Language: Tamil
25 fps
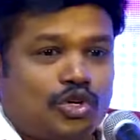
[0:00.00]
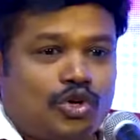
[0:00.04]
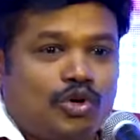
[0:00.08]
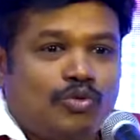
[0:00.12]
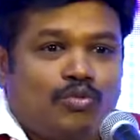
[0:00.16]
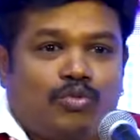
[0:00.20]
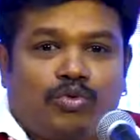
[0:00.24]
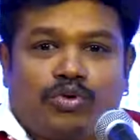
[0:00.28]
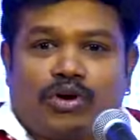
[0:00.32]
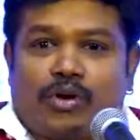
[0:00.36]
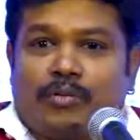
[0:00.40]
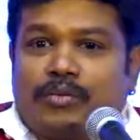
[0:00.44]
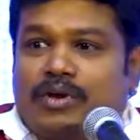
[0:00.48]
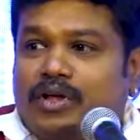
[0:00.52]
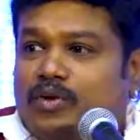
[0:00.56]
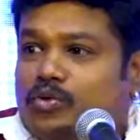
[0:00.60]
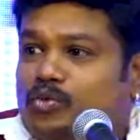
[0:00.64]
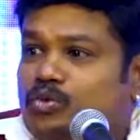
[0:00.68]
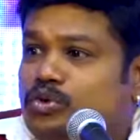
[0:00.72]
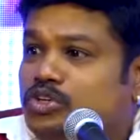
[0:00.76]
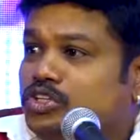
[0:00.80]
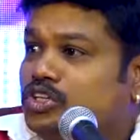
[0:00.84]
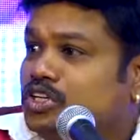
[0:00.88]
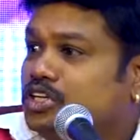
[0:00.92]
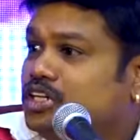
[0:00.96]
பூரா அப்படியே
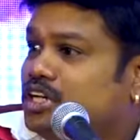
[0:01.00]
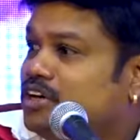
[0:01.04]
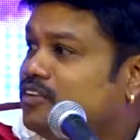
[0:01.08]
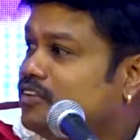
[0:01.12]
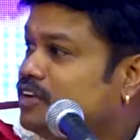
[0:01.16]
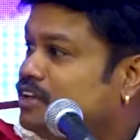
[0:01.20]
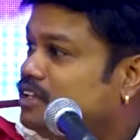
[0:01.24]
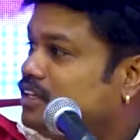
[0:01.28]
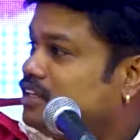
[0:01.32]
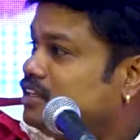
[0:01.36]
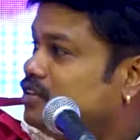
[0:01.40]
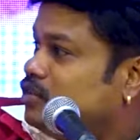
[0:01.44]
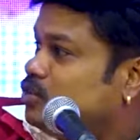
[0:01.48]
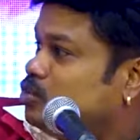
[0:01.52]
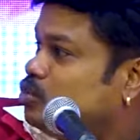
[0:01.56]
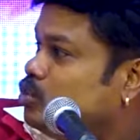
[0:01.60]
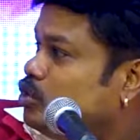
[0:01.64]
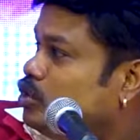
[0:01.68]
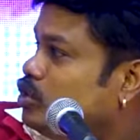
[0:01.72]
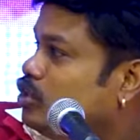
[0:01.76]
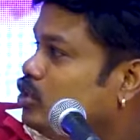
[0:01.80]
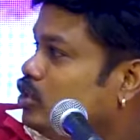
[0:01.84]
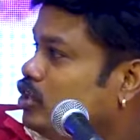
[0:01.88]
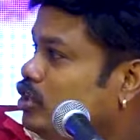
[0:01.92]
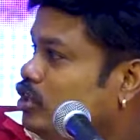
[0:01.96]
உறிஞ்சிக்கிட்டே வருது அந்த
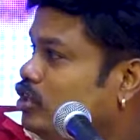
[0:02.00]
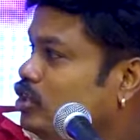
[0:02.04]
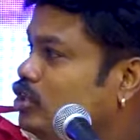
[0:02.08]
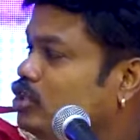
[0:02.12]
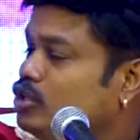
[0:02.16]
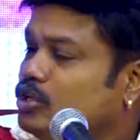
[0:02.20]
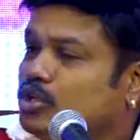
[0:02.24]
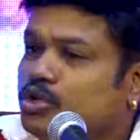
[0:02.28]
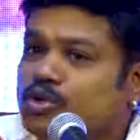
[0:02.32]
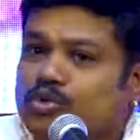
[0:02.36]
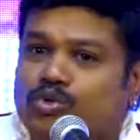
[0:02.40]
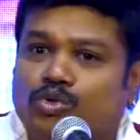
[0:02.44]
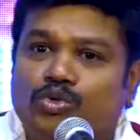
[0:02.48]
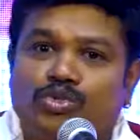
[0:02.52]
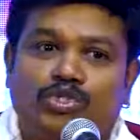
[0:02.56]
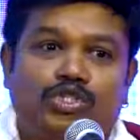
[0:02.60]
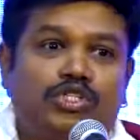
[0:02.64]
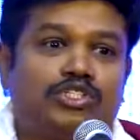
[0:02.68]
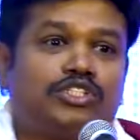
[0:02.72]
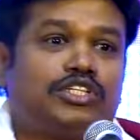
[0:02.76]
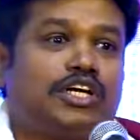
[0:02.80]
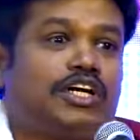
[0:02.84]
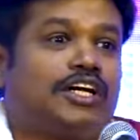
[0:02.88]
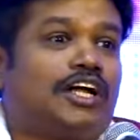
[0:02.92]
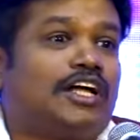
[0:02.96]
புழுதி விழுதி தூசி
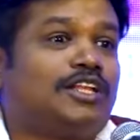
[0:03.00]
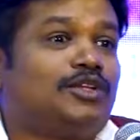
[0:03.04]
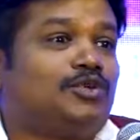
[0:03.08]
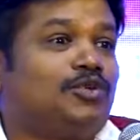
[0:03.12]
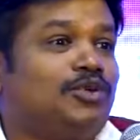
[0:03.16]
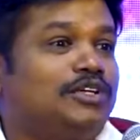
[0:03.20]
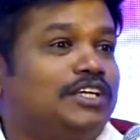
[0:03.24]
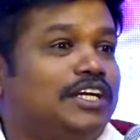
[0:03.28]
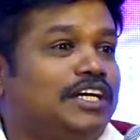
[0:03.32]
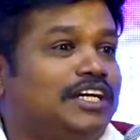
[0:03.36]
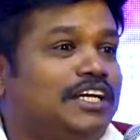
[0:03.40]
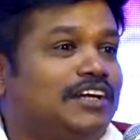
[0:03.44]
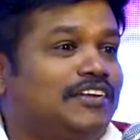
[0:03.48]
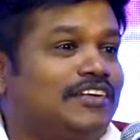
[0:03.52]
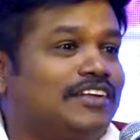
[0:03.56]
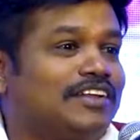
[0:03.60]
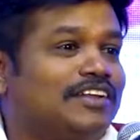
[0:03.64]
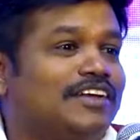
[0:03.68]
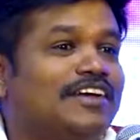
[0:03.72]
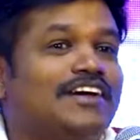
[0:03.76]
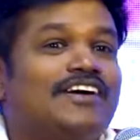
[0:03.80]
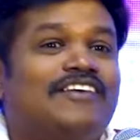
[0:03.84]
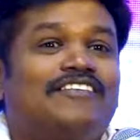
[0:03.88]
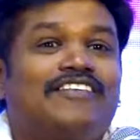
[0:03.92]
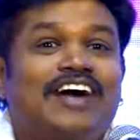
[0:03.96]
ஈசி எல்லாத்தையும் உறிஞ்சிக்கிட்டே வருது
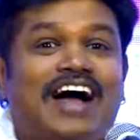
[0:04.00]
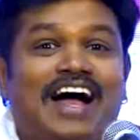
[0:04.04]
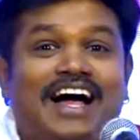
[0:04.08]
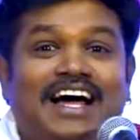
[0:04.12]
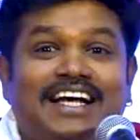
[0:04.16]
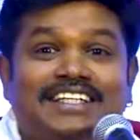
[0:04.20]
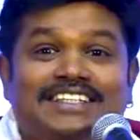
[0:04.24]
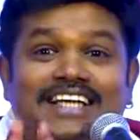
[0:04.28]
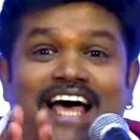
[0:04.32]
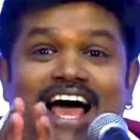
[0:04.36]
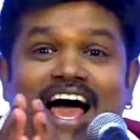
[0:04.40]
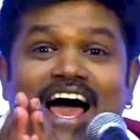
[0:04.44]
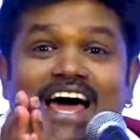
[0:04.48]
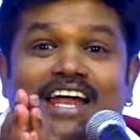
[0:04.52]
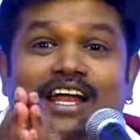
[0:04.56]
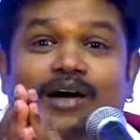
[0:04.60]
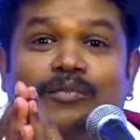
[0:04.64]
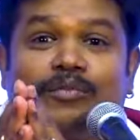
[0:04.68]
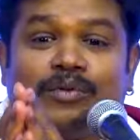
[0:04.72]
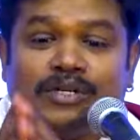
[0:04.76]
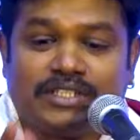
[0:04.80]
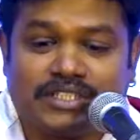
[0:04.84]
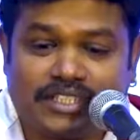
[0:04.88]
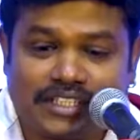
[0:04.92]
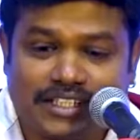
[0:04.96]
வாங்க சார்
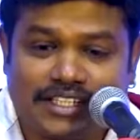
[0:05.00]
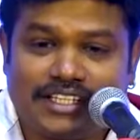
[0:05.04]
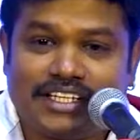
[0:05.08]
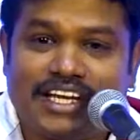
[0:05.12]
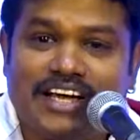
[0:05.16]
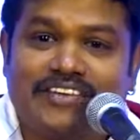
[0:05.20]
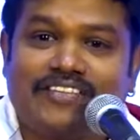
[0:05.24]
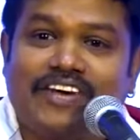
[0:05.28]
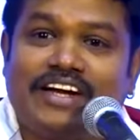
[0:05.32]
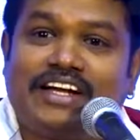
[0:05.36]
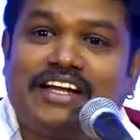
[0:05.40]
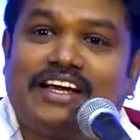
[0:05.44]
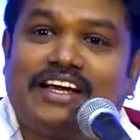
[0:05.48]
அப்படின்ச்சு என் வேட்டியை